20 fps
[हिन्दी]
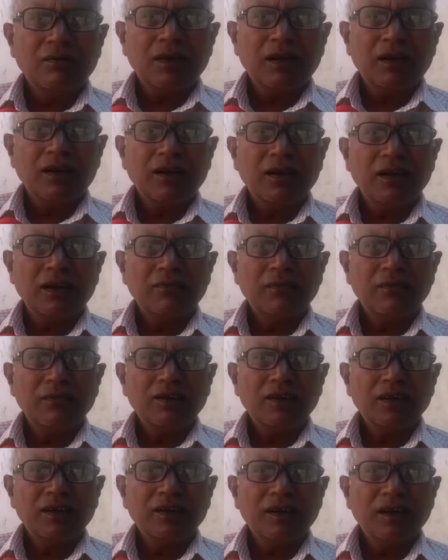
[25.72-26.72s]
पर
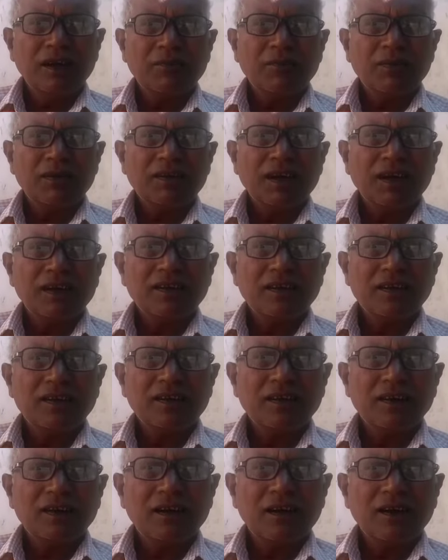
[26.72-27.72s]
मुझे ज़िला प्रशासन
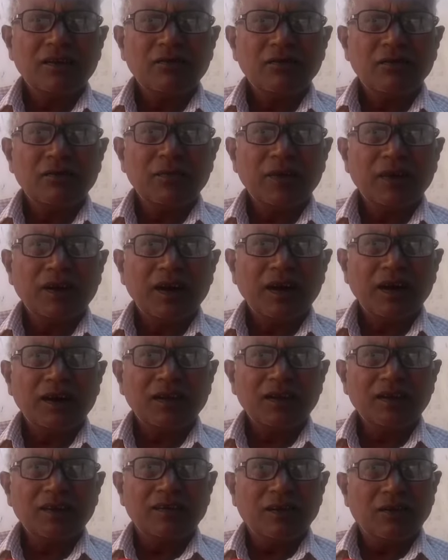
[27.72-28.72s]
से ना कोई
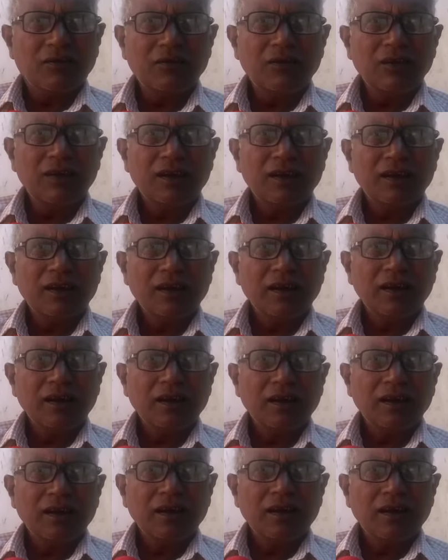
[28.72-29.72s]
प्रकार की सहूलियत है
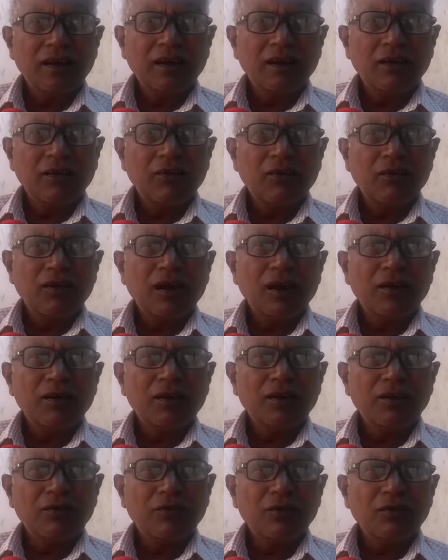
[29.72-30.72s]
और ना
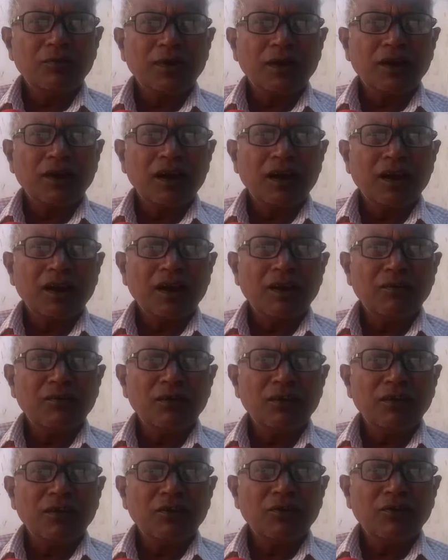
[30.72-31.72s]
ही कोई प्रकार का
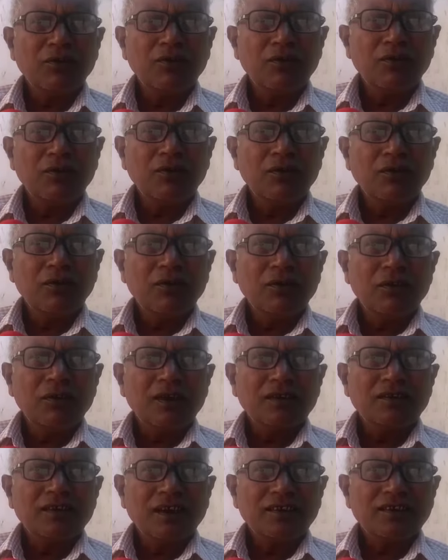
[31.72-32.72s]
मेरे को
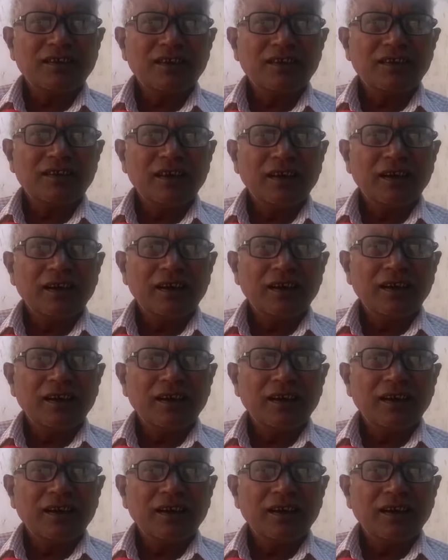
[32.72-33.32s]
शासन से